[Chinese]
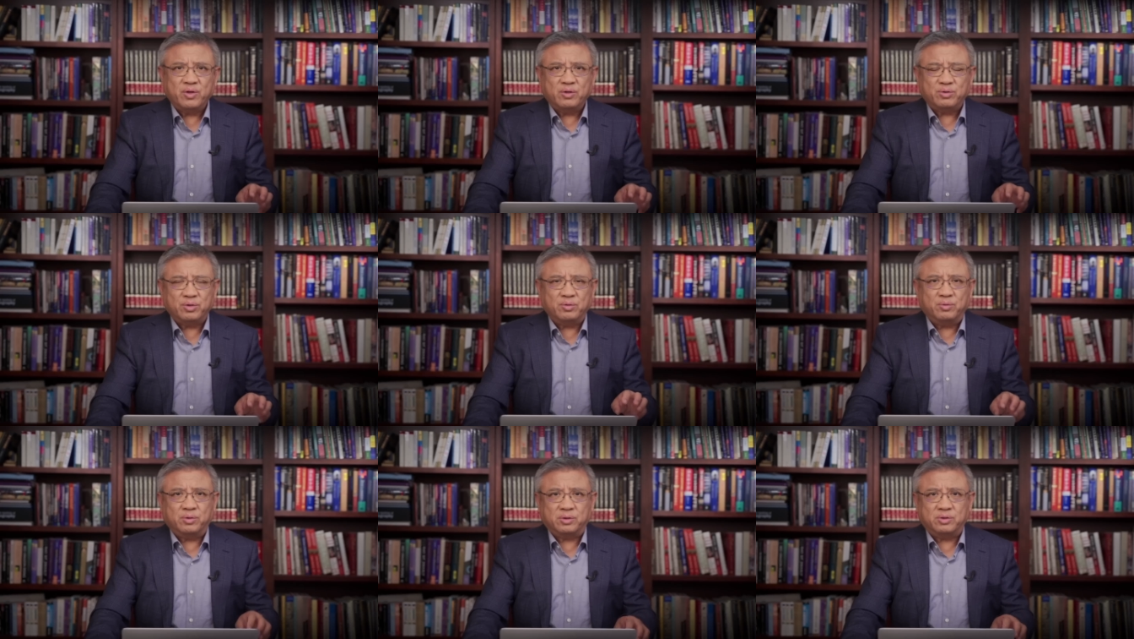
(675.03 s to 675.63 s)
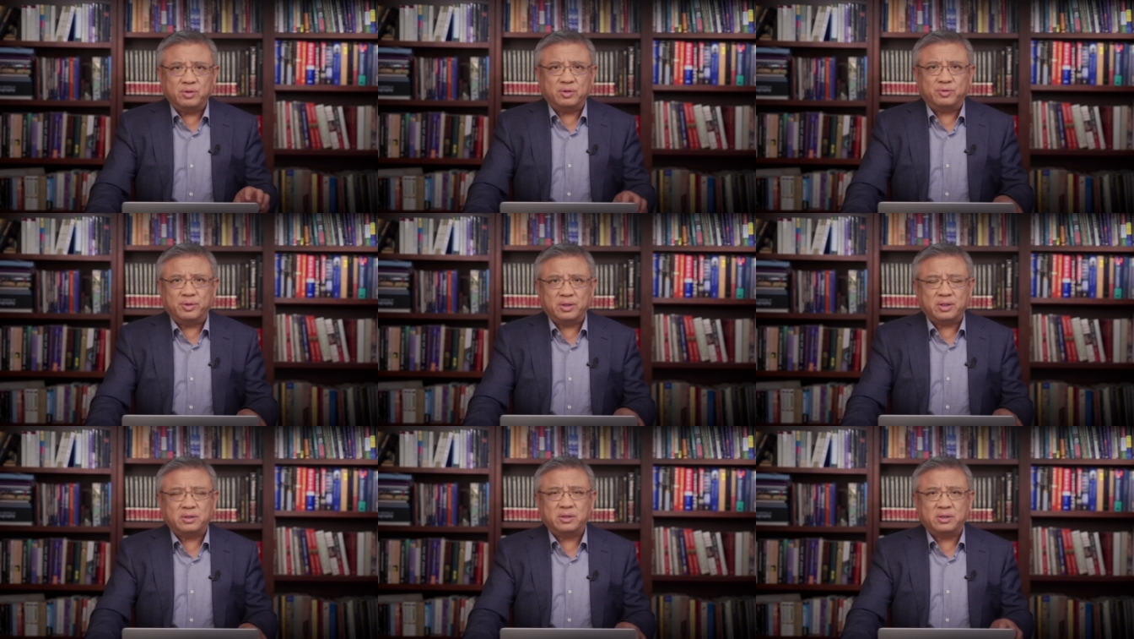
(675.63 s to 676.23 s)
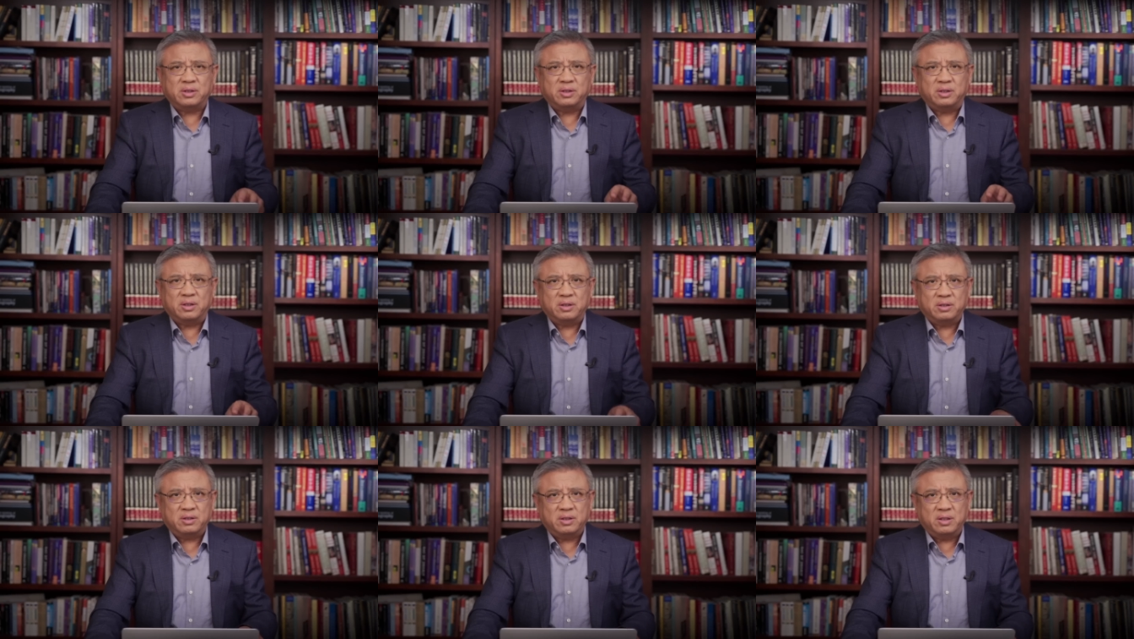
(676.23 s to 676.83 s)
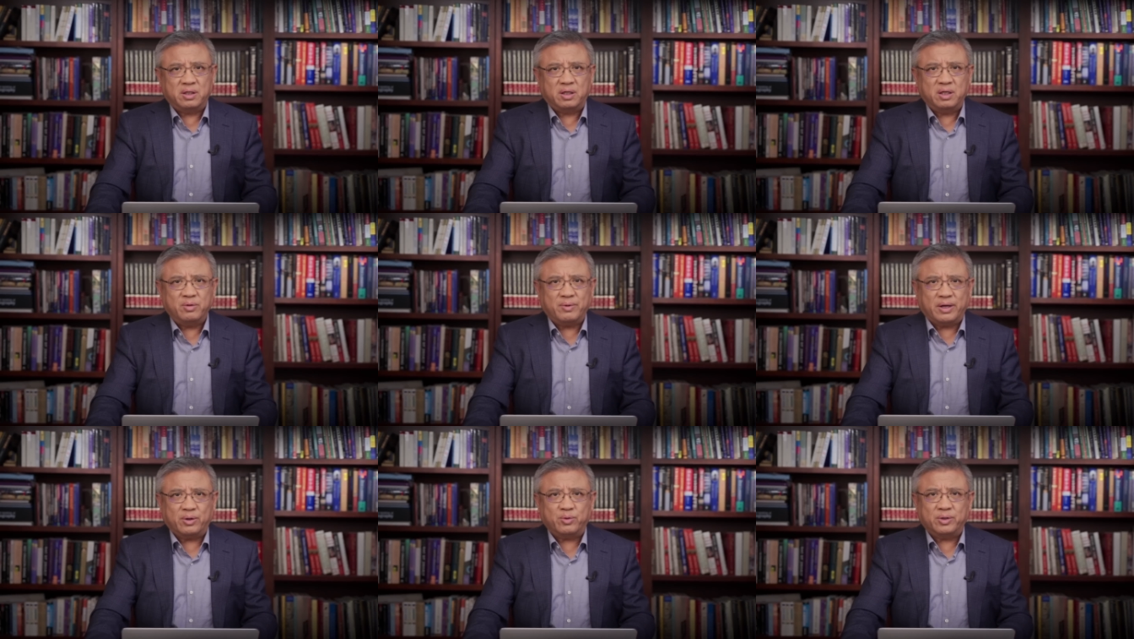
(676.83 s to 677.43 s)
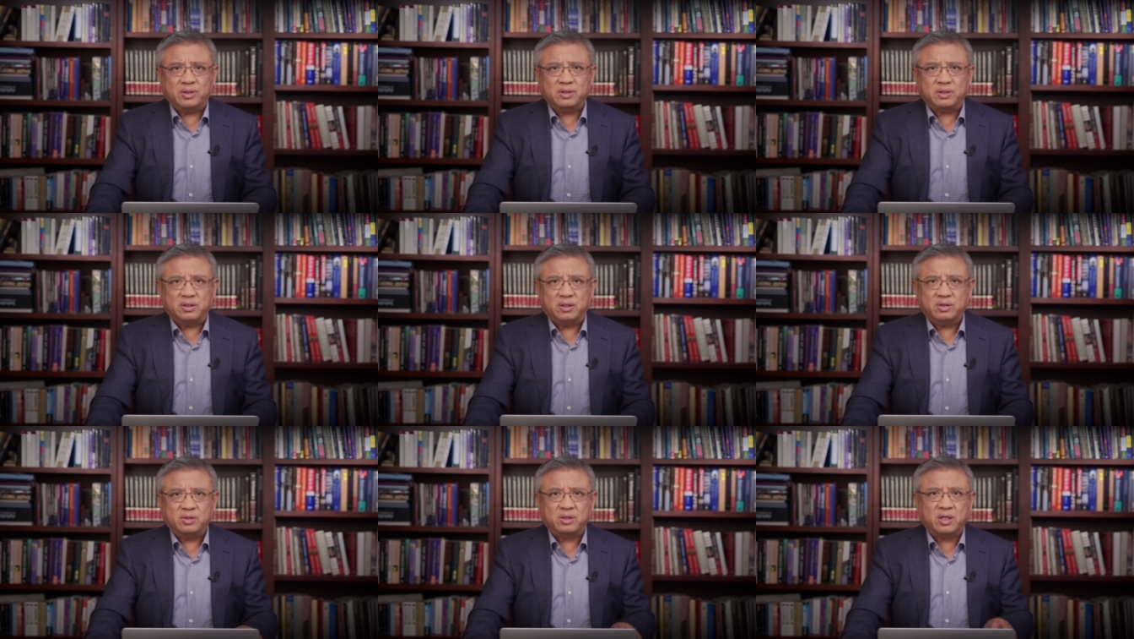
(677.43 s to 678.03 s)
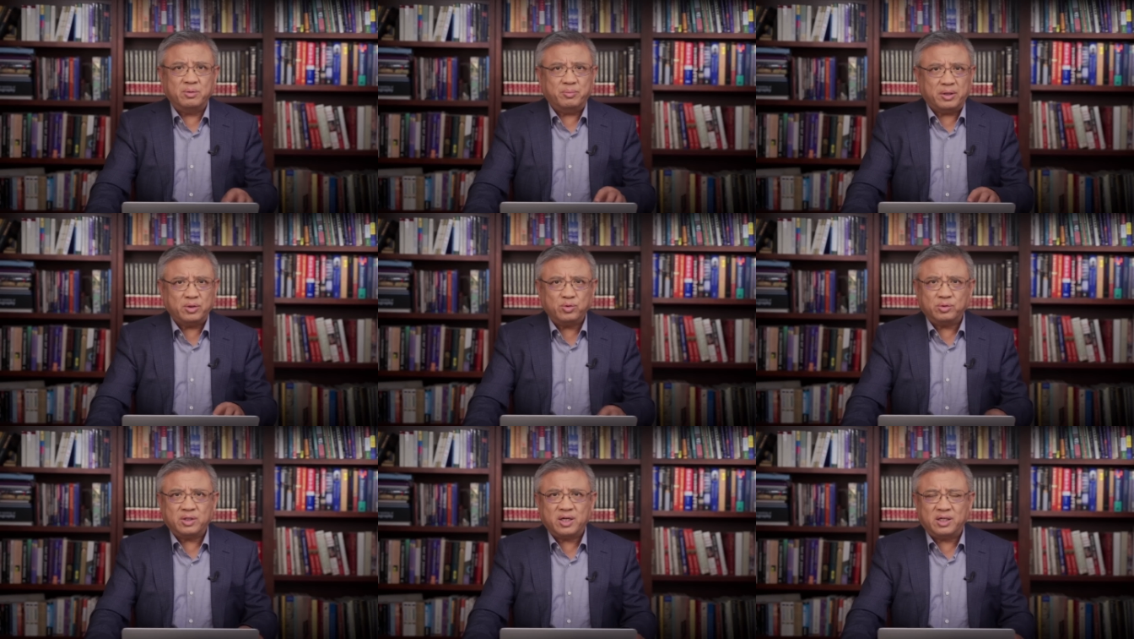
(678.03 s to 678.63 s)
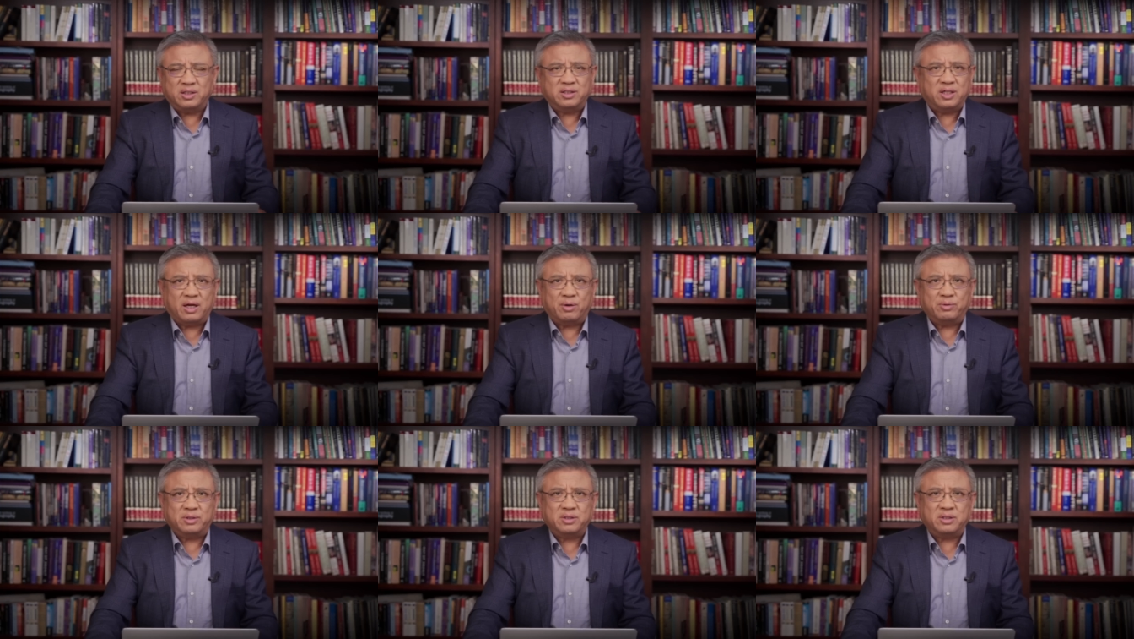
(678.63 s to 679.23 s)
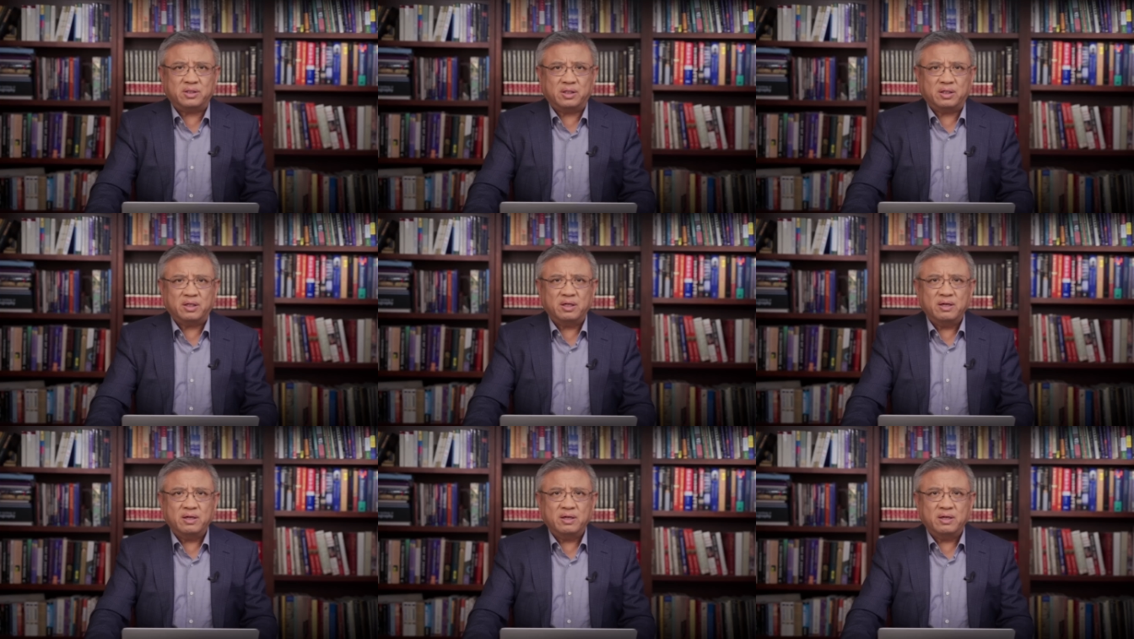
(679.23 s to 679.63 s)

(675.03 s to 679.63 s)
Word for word: 所以我就觉得这是呃另外一回事，就是跟民众的抗议是两回事。情，